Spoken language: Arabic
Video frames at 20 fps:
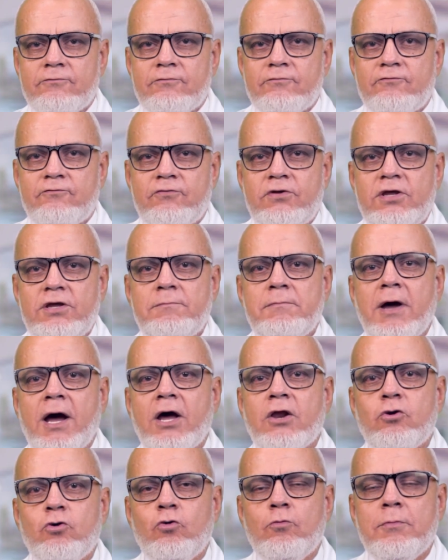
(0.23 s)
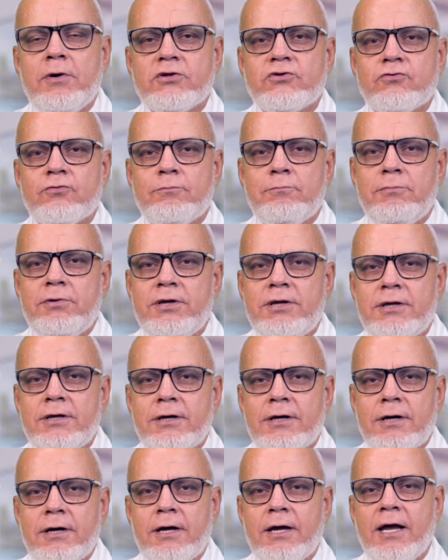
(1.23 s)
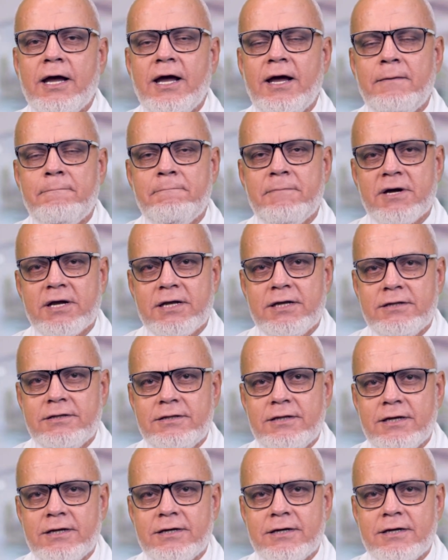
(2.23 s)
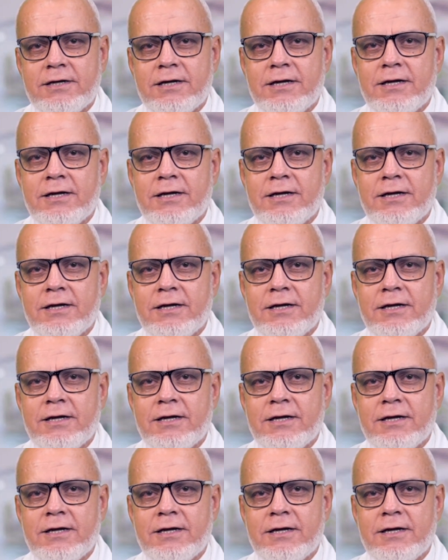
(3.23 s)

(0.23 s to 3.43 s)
في معلومة طبية هامة جدا